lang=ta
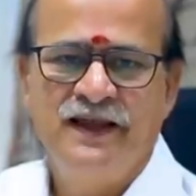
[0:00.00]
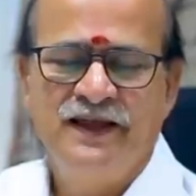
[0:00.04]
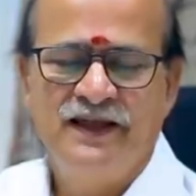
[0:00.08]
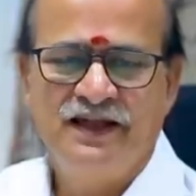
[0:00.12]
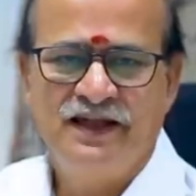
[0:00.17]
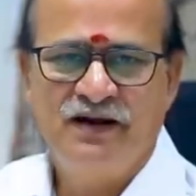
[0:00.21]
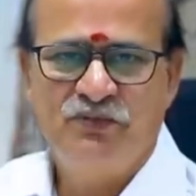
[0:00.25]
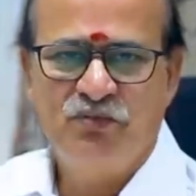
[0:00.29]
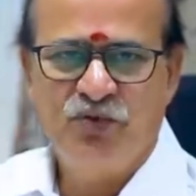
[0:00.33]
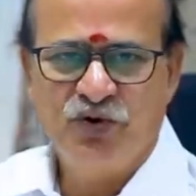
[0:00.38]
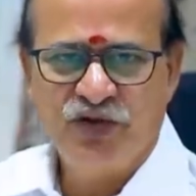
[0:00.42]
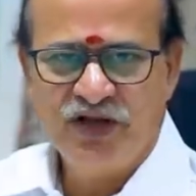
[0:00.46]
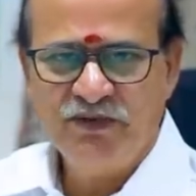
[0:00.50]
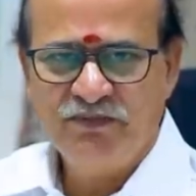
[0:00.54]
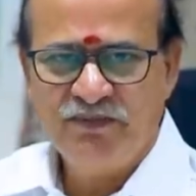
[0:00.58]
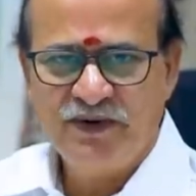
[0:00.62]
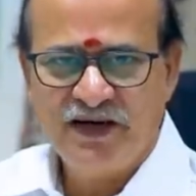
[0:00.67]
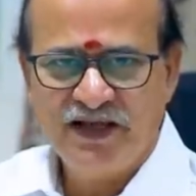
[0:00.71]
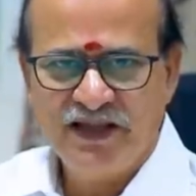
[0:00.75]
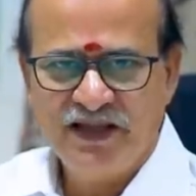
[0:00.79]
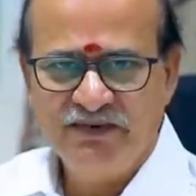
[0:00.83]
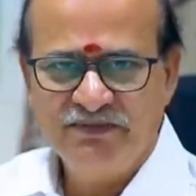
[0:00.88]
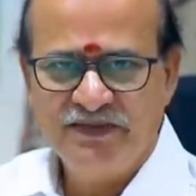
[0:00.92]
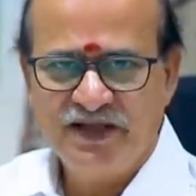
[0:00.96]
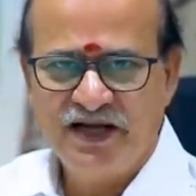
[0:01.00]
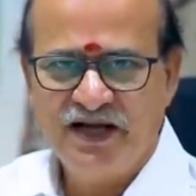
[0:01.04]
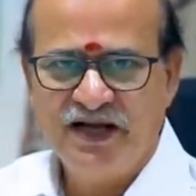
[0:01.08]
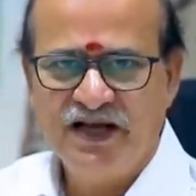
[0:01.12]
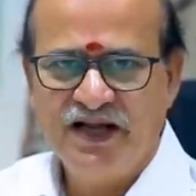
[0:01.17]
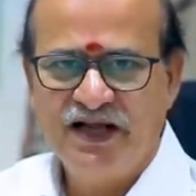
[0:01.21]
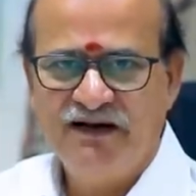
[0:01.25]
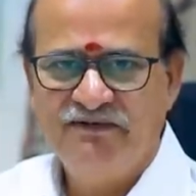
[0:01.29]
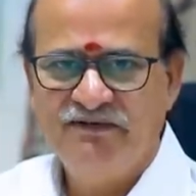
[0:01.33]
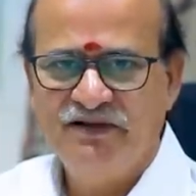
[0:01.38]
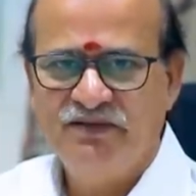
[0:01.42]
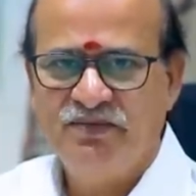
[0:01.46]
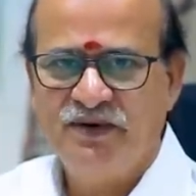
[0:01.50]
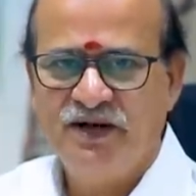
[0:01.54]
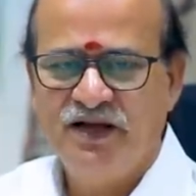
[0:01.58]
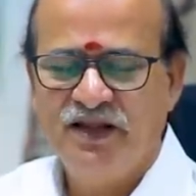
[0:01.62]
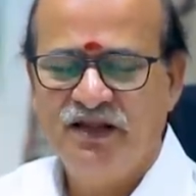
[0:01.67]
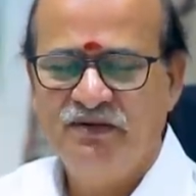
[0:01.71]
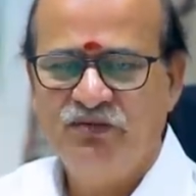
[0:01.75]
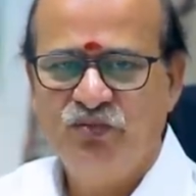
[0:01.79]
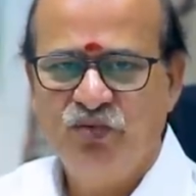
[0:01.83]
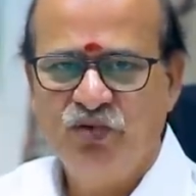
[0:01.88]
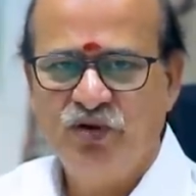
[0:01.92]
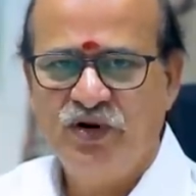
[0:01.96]
இதில் முதல் பாதம் இரண்டாவது
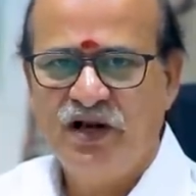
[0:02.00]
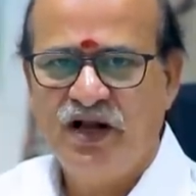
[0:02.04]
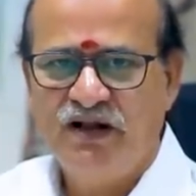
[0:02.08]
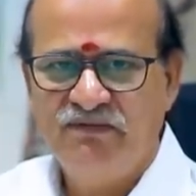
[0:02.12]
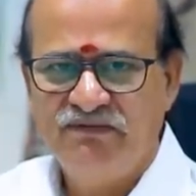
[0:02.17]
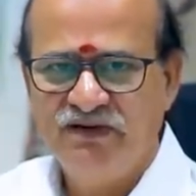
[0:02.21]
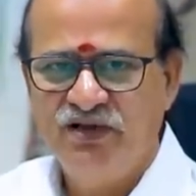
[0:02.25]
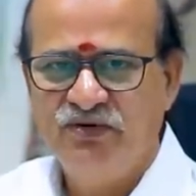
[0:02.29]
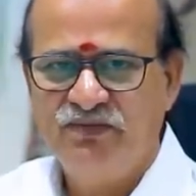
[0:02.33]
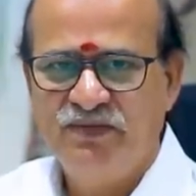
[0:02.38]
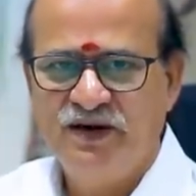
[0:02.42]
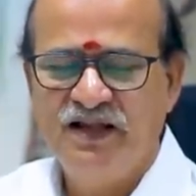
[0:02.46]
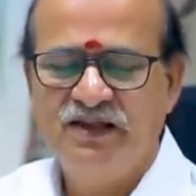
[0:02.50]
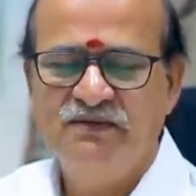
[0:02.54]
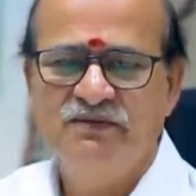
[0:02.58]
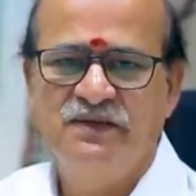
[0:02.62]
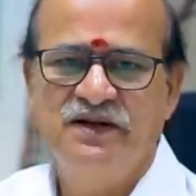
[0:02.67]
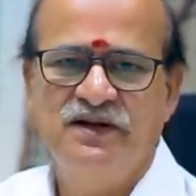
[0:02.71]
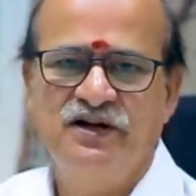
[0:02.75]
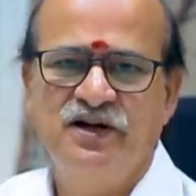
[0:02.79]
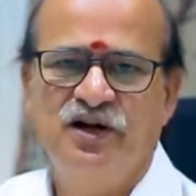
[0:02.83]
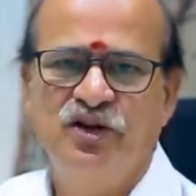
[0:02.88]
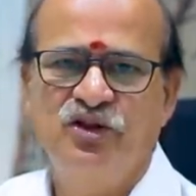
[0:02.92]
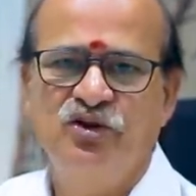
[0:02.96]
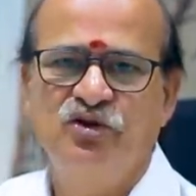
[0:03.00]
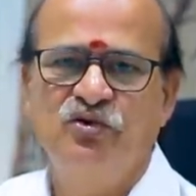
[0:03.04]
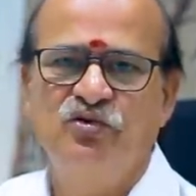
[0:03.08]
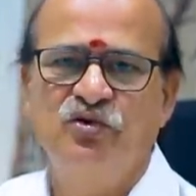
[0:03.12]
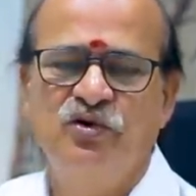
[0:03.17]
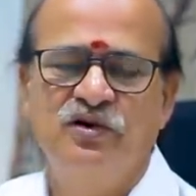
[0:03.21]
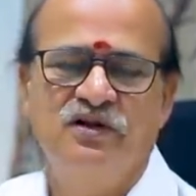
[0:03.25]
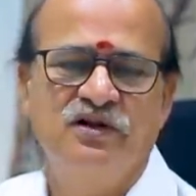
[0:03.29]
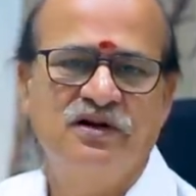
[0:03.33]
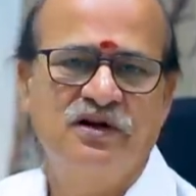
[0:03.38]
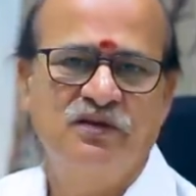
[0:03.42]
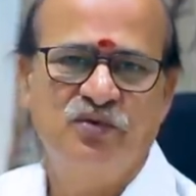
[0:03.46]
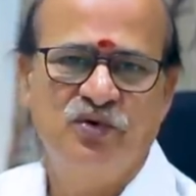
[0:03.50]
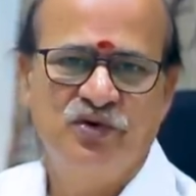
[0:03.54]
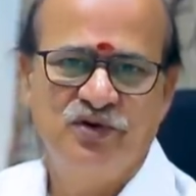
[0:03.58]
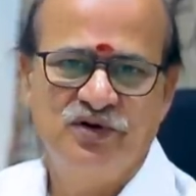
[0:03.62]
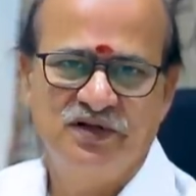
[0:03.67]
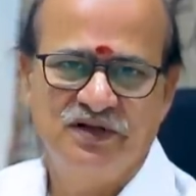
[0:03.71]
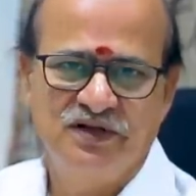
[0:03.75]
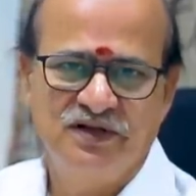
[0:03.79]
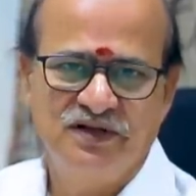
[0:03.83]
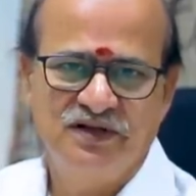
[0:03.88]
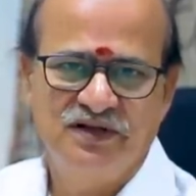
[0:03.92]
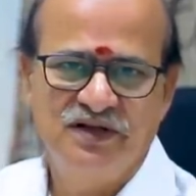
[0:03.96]
பாதம் மூன்றாவது பாதம் என்று எடுத்துக்கொண்டுகிற
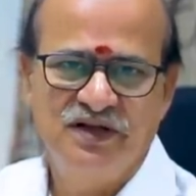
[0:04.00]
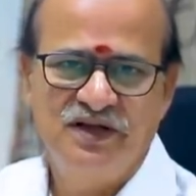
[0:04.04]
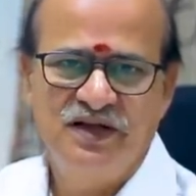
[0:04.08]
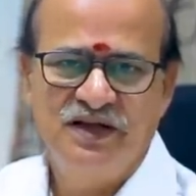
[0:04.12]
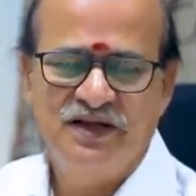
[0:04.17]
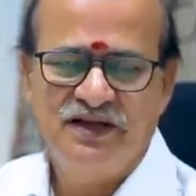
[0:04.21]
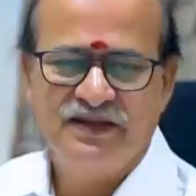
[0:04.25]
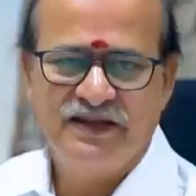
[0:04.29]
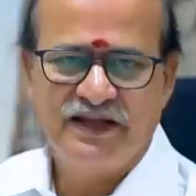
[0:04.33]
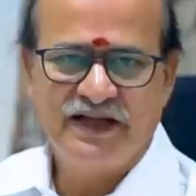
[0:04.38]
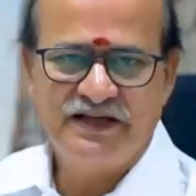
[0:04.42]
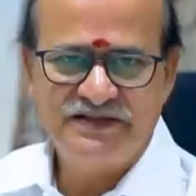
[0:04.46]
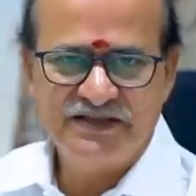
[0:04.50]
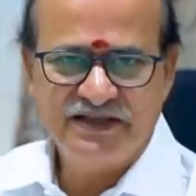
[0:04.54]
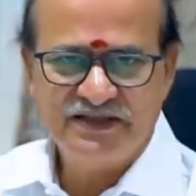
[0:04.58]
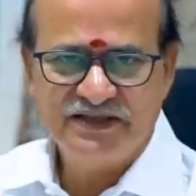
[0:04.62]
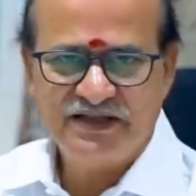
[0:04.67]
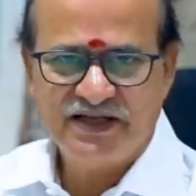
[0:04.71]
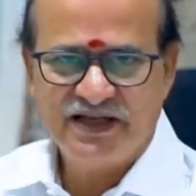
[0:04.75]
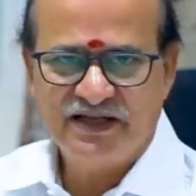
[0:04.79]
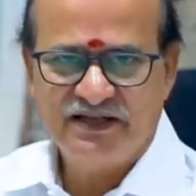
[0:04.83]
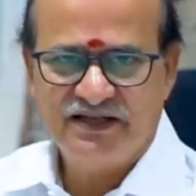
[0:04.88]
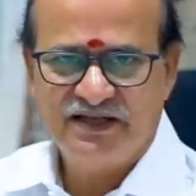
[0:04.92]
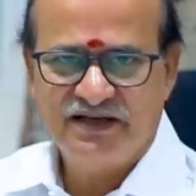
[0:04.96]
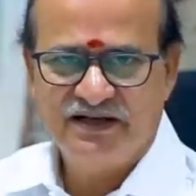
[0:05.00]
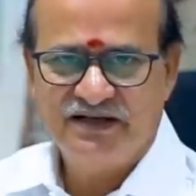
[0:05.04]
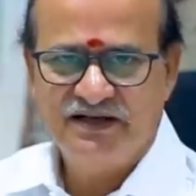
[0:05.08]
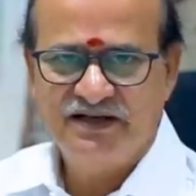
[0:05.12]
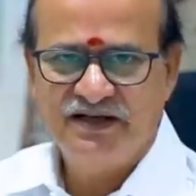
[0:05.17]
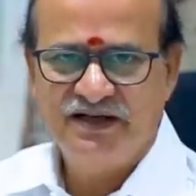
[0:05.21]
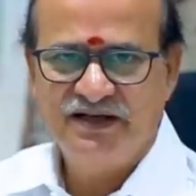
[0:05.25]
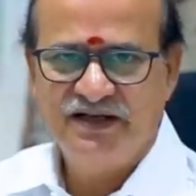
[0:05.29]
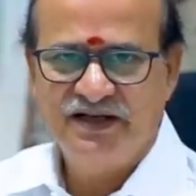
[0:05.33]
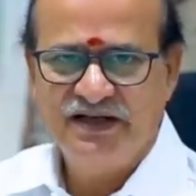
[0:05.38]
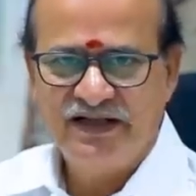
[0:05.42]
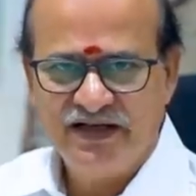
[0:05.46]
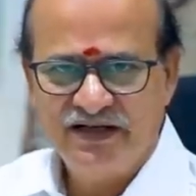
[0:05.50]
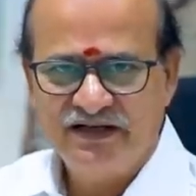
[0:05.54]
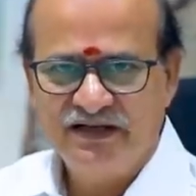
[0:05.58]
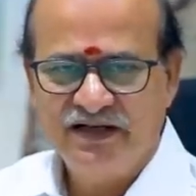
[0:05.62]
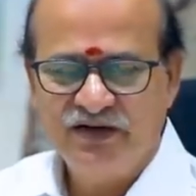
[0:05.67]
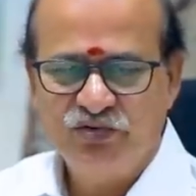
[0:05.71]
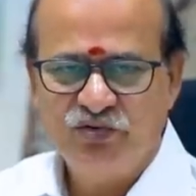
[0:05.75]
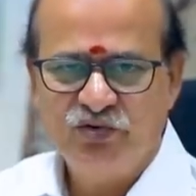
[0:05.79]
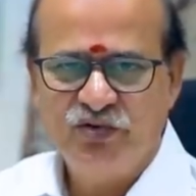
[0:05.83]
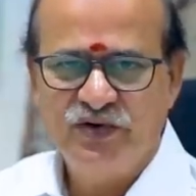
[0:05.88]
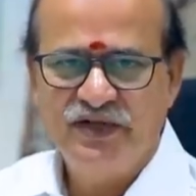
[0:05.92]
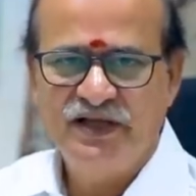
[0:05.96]
போது நட்சத்திரத்திற்கு
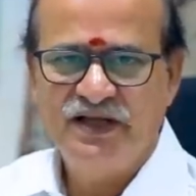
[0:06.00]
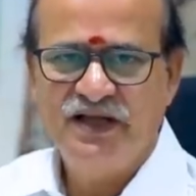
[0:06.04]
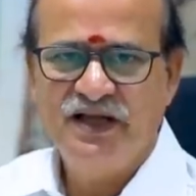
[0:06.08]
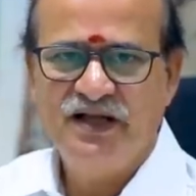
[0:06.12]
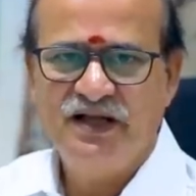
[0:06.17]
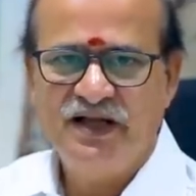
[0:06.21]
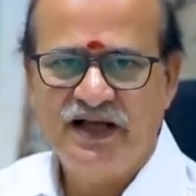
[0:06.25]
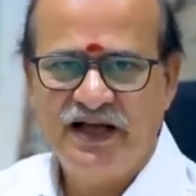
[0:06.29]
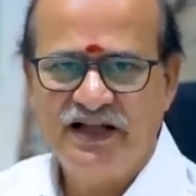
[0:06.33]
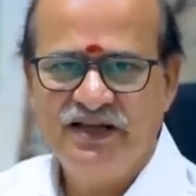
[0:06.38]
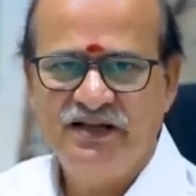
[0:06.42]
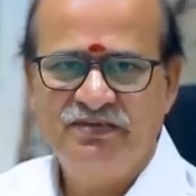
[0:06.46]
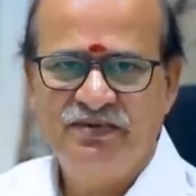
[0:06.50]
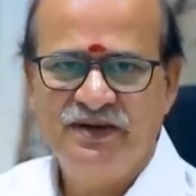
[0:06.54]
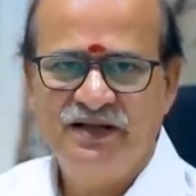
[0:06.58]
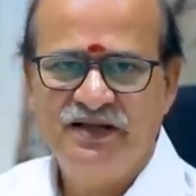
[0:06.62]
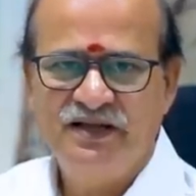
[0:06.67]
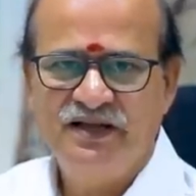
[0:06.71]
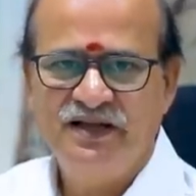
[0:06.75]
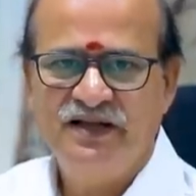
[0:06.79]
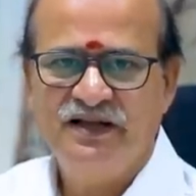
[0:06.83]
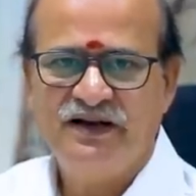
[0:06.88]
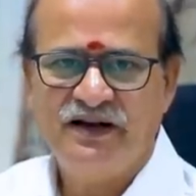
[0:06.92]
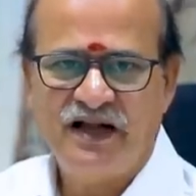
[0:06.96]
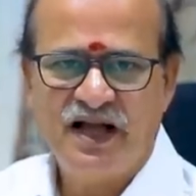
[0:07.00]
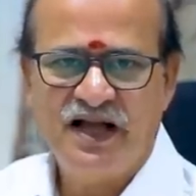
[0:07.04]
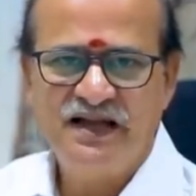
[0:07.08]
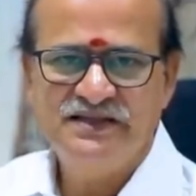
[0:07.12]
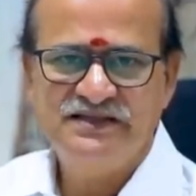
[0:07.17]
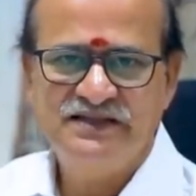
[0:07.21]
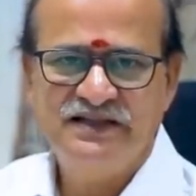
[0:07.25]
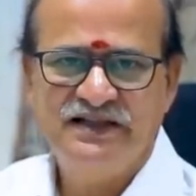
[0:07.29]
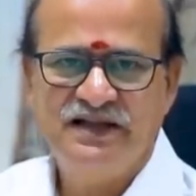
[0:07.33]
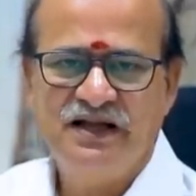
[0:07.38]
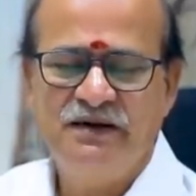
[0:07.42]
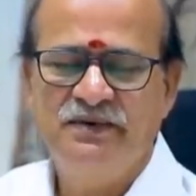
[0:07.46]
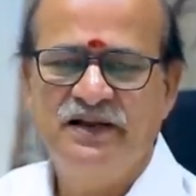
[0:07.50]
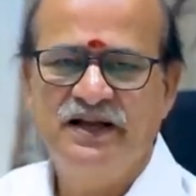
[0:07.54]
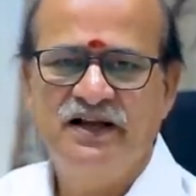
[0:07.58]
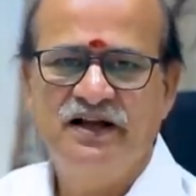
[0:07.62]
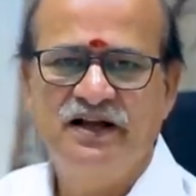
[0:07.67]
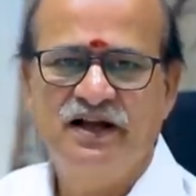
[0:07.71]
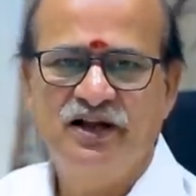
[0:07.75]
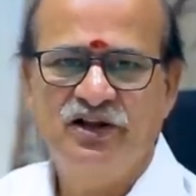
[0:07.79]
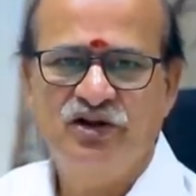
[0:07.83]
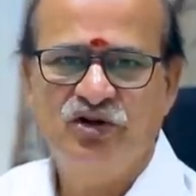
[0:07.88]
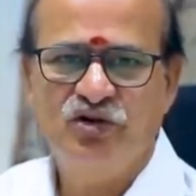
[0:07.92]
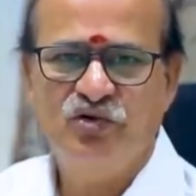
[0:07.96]
இருக்கக்கூடிய அதிபதி ராசி
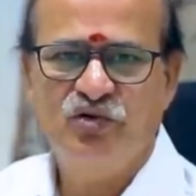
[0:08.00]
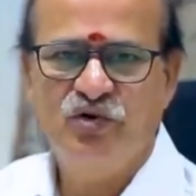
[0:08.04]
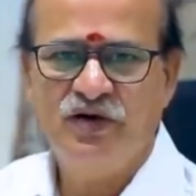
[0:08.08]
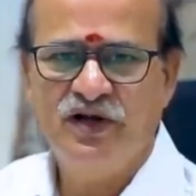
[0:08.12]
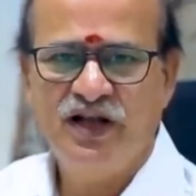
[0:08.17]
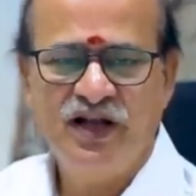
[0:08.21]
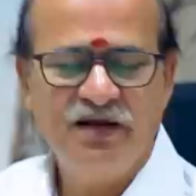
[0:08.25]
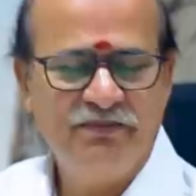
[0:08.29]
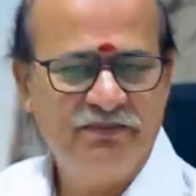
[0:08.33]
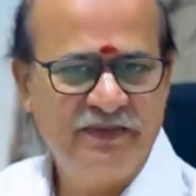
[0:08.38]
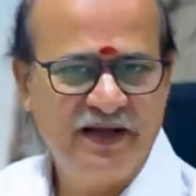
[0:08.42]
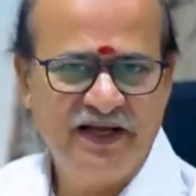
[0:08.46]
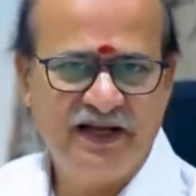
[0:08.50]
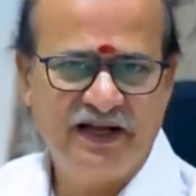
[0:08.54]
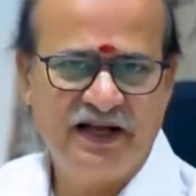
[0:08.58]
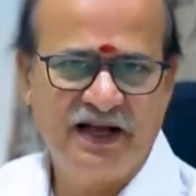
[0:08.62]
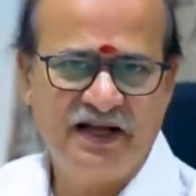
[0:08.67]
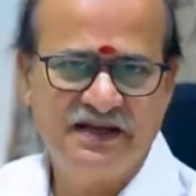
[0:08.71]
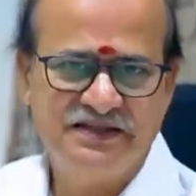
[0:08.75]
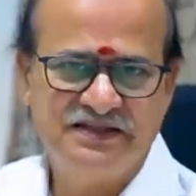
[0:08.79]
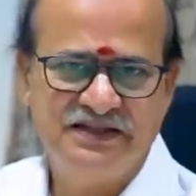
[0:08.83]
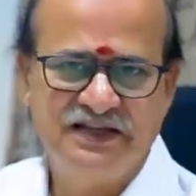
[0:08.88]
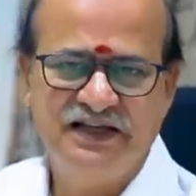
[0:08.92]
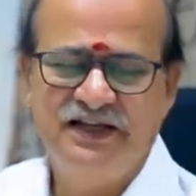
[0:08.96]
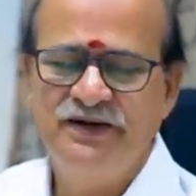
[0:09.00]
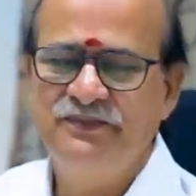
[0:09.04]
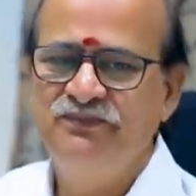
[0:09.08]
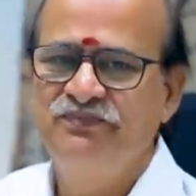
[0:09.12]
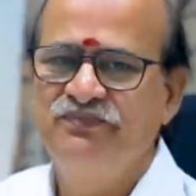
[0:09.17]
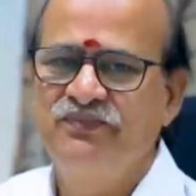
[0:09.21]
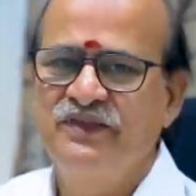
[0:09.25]
அப்படின்னு எடுத்துக்கொண்டால் மீனராசி